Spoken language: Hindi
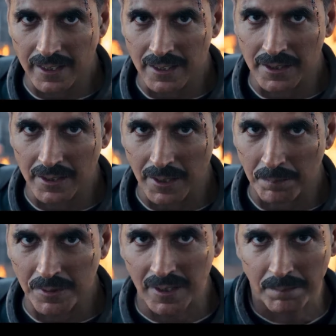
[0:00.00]
हीरो के
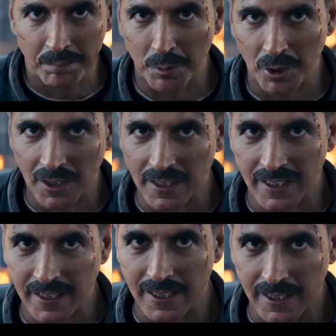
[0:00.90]
तौर पर ही
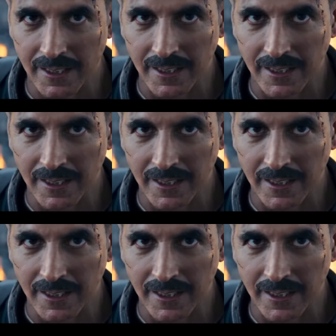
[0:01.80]
उन्होंने अपने